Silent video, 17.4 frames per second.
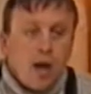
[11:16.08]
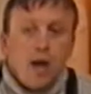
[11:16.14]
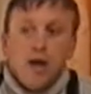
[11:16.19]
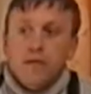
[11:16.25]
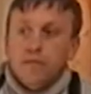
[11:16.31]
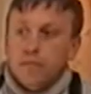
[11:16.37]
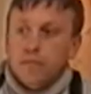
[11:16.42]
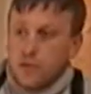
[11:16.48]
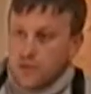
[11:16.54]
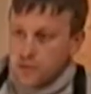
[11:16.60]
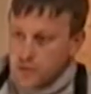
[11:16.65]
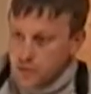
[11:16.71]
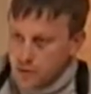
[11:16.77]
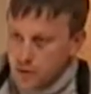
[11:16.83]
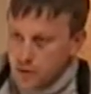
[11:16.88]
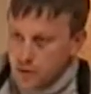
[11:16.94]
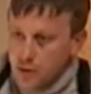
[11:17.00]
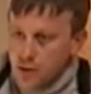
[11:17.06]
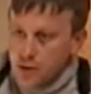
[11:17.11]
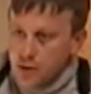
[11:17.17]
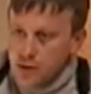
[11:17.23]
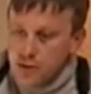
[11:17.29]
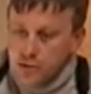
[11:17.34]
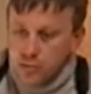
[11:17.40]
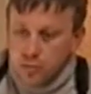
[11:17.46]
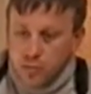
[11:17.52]
mając przekonanie,
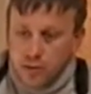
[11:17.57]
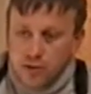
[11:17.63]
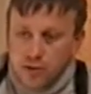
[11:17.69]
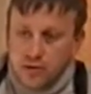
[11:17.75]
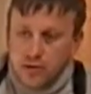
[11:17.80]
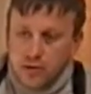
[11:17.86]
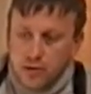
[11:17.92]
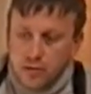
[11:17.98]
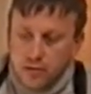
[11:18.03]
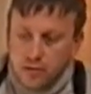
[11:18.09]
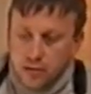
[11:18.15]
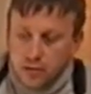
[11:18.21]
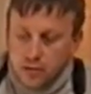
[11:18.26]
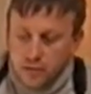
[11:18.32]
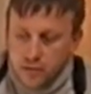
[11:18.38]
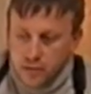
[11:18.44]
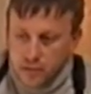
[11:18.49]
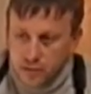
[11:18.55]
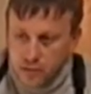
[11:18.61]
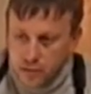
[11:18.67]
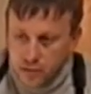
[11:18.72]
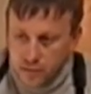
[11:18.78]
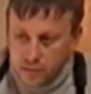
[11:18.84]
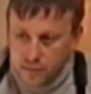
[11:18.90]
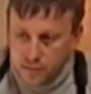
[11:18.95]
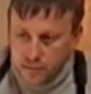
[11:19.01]
że lada chwila
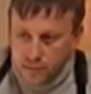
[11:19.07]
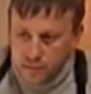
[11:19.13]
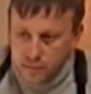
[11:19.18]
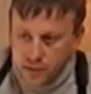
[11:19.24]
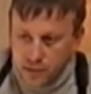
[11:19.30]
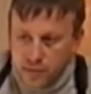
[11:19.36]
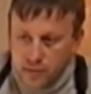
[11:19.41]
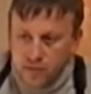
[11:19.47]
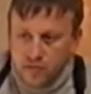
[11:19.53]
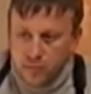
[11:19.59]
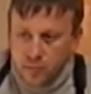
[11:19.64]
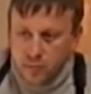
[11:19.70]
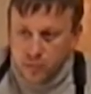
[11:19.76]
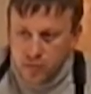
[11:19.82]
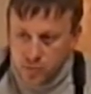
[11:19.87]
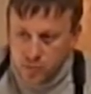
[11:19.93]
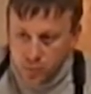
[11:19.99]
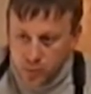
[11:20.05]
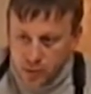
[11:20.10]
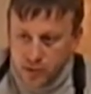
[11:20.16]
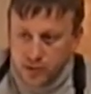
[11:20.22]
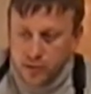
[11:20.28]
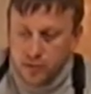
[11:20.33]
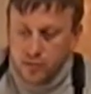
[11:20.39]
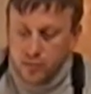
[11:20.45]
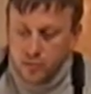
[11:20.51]
porywacze będą dzwonić z
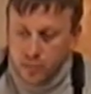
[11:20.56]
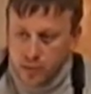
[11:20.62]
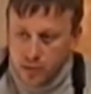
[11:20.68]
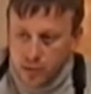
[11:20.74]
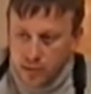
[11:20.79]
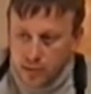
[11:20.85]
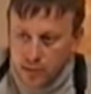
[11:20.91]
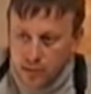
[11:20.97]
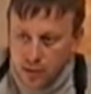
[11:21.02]
żądaniem okupu.